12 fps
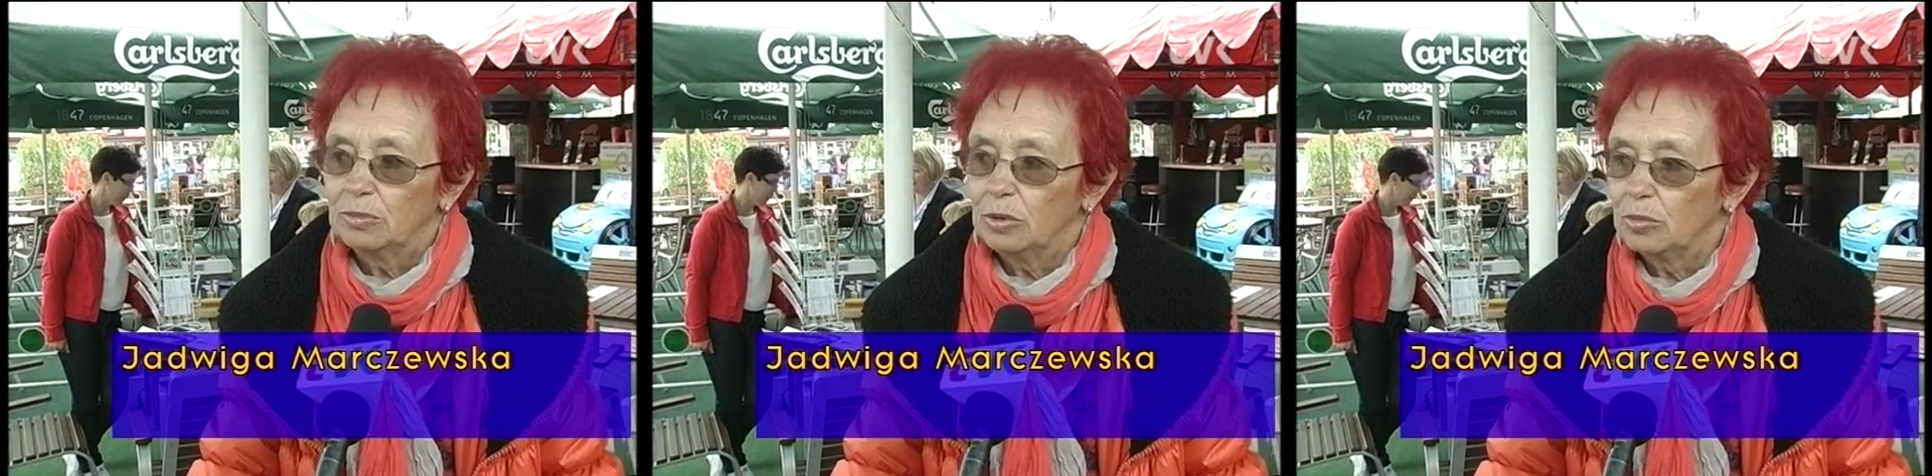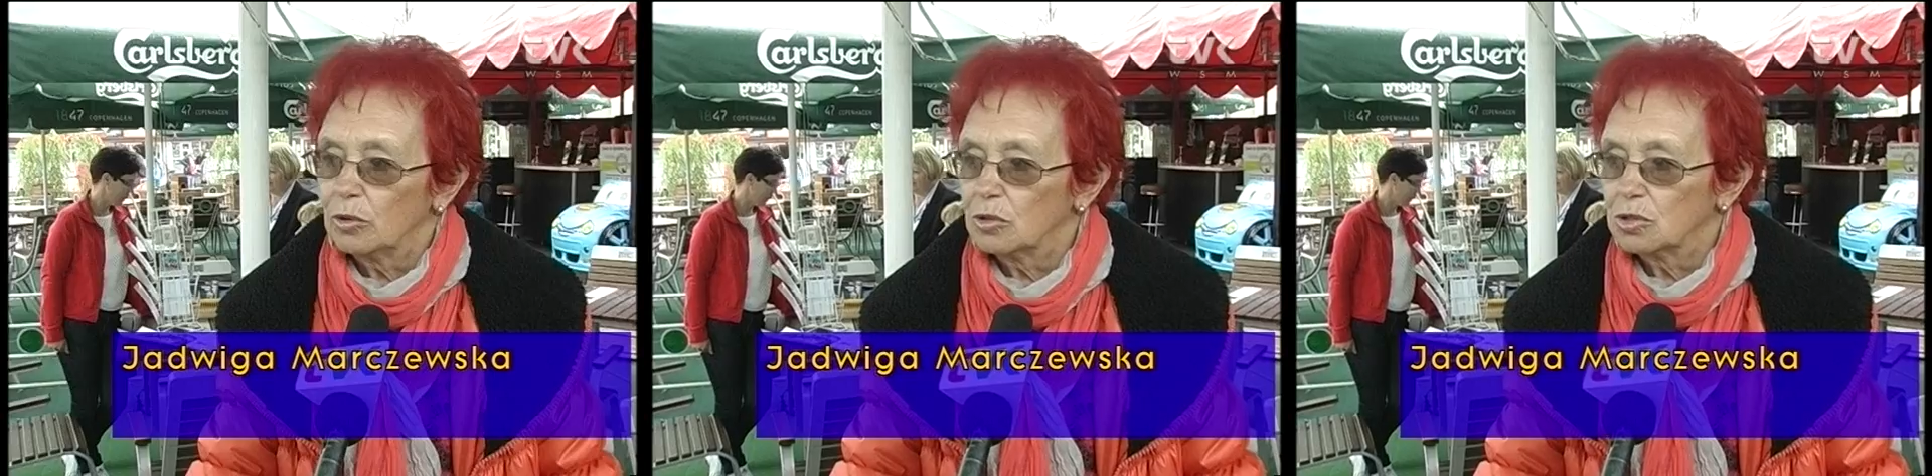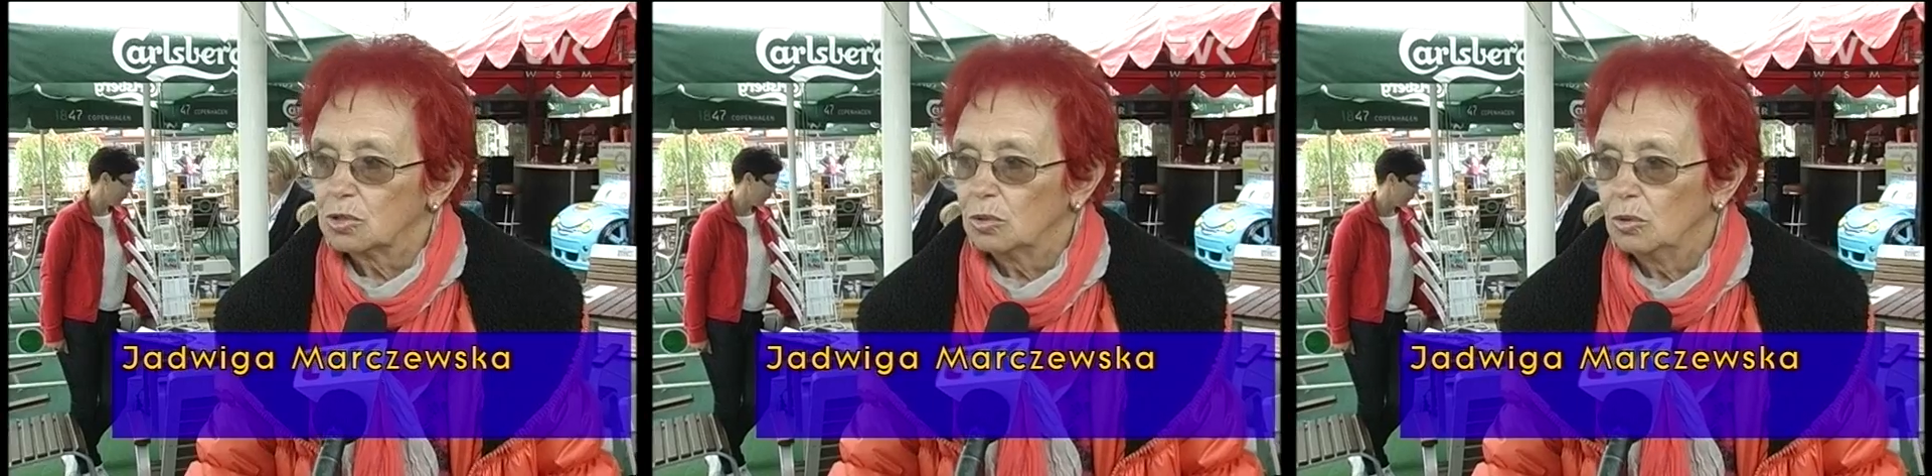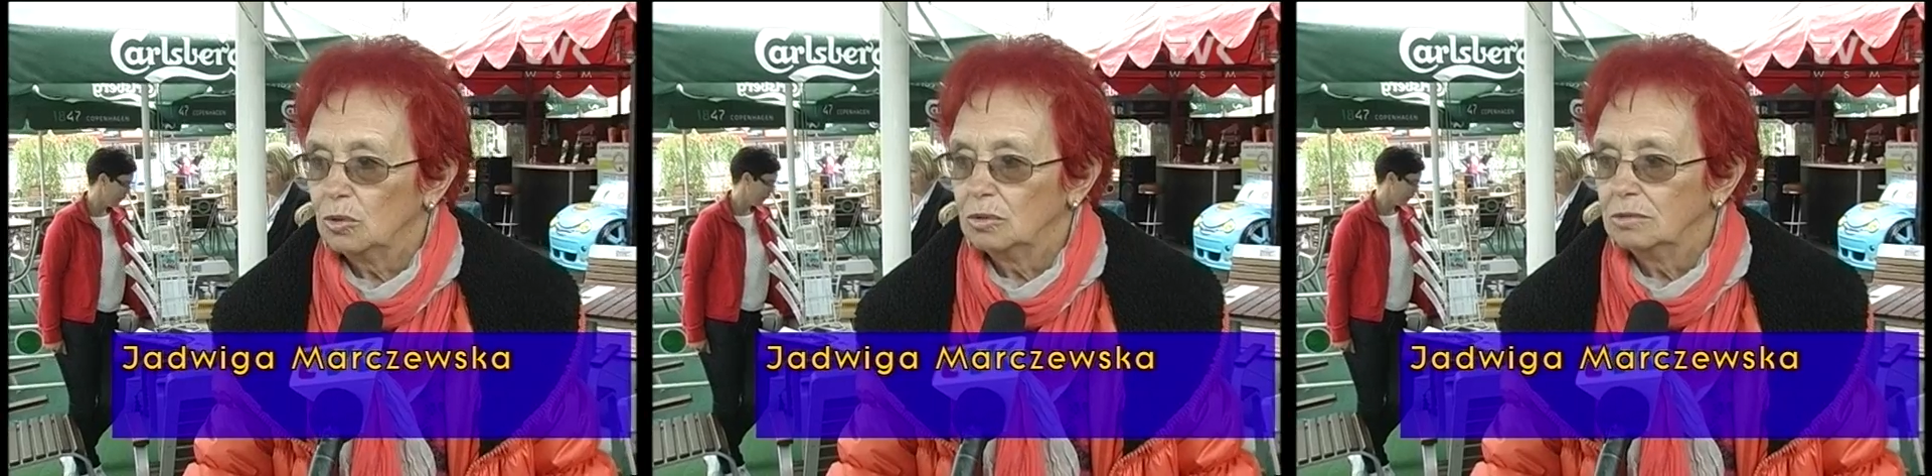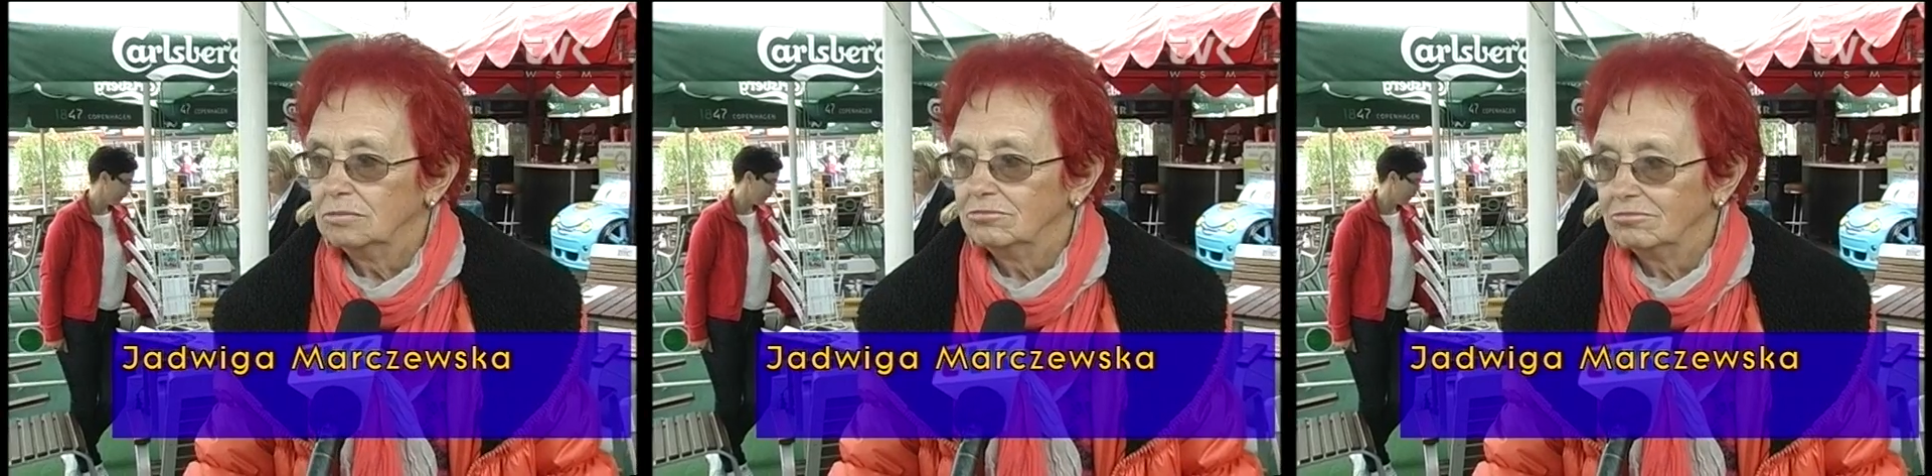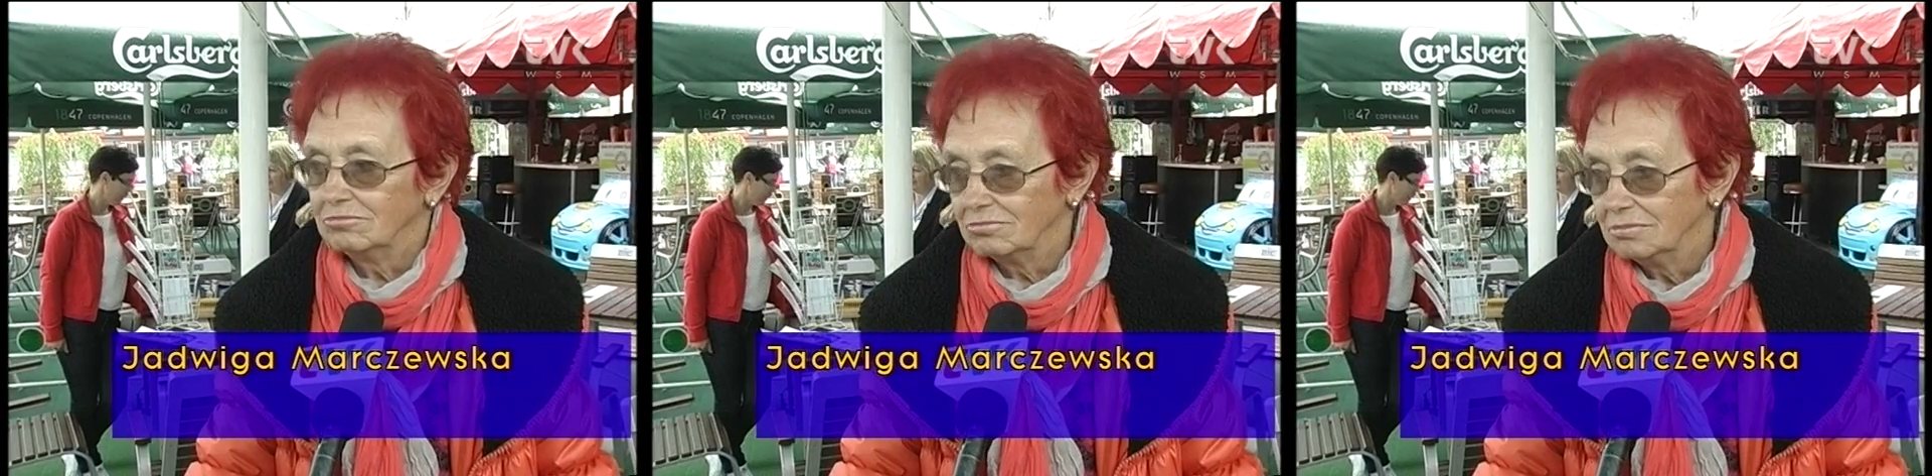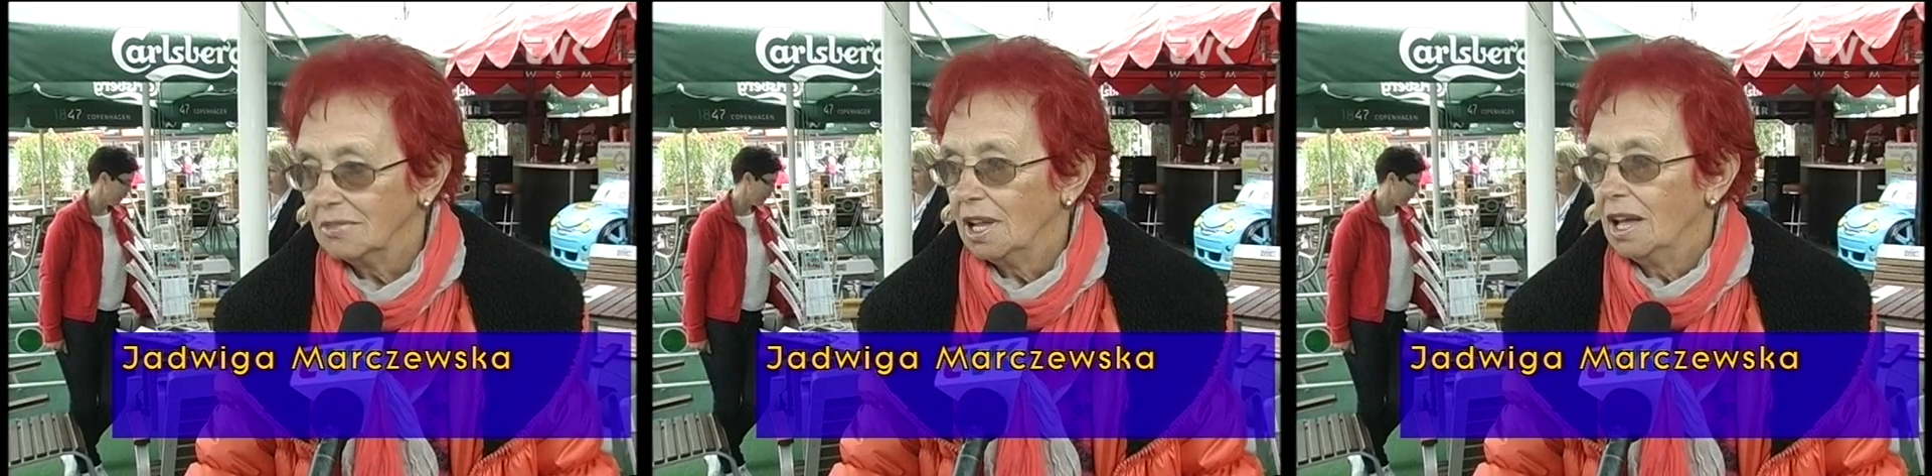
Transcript: po prostu mm,